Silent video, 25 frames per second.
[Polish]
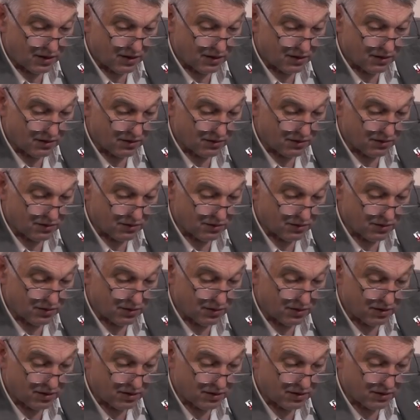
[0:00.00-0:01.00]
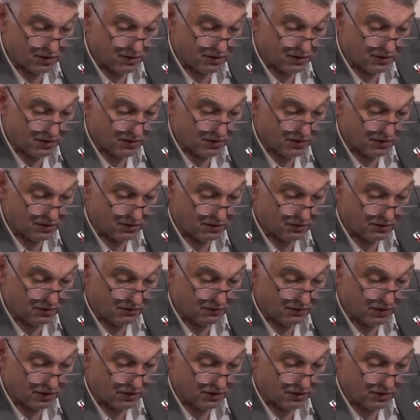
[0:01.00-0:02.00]
Y, no
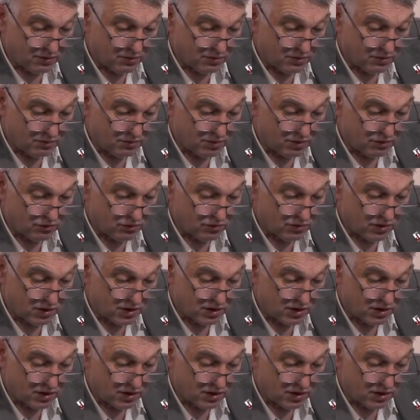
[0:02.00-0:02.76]
wiadomo, był